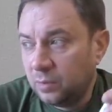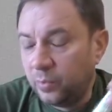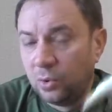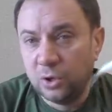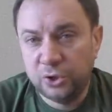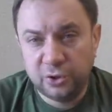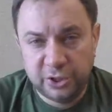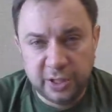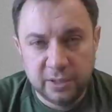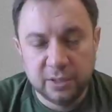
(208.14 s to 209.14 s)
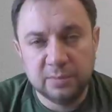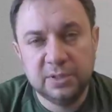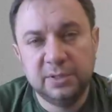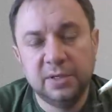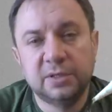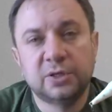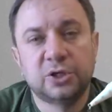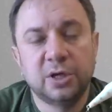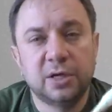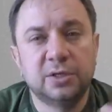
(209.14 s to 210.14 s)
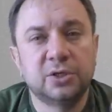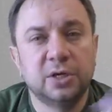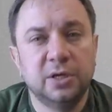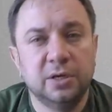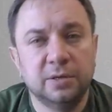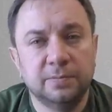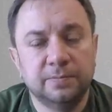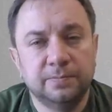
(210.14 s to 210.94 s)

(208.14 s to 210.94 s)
по ощущениям здесь шар тяжелее.